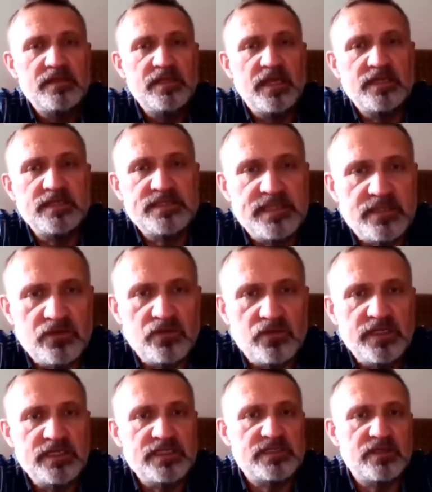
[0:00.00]
język, który
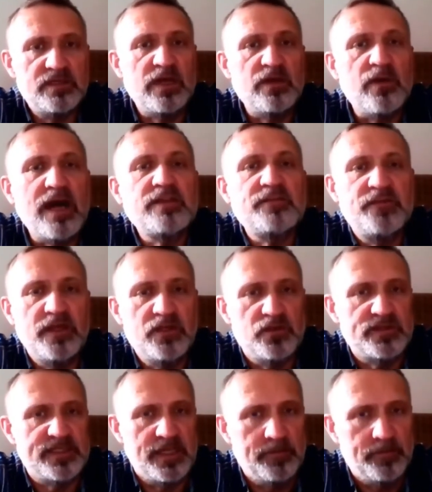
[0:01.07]
jest najłatwiej
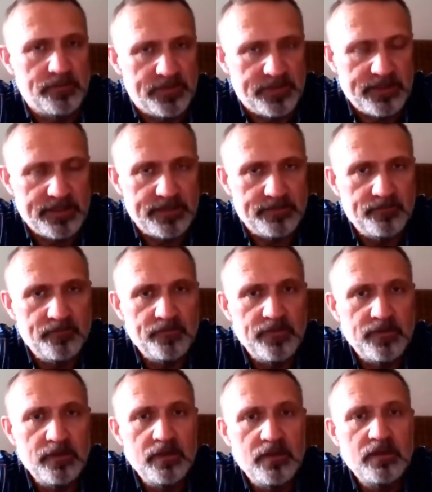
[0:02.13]
dostępny.
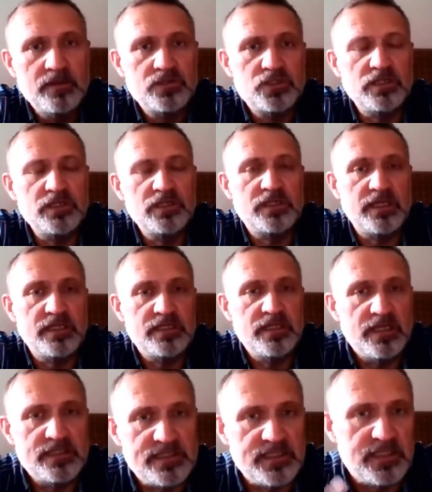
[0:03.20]
Czyli ten
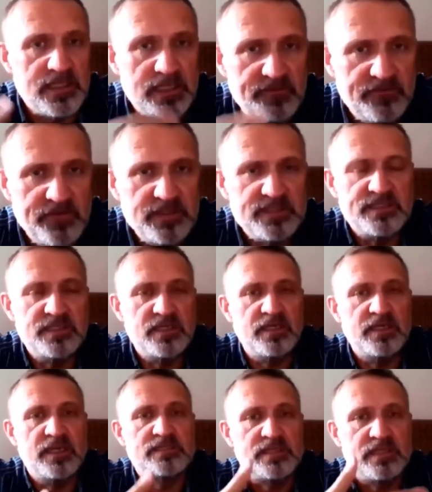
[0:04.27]
język telewizji,
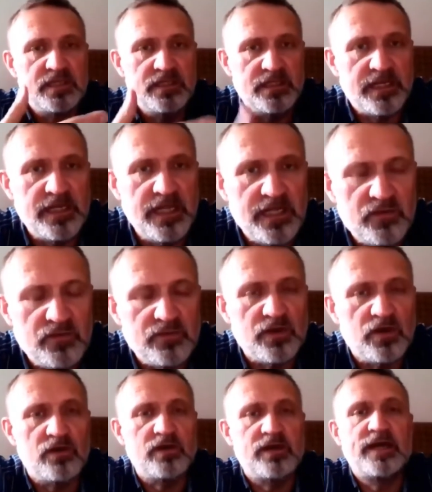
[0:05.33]
język internetu
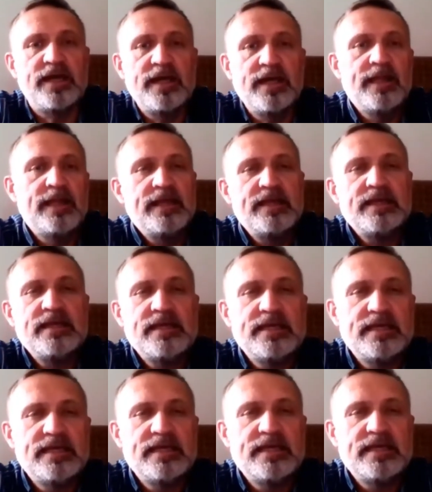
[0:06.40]
trochę.
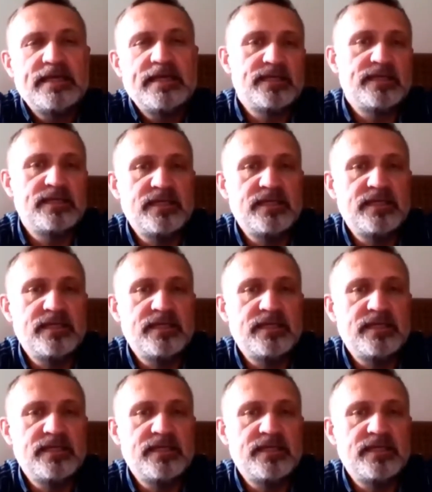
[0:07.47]
Yy,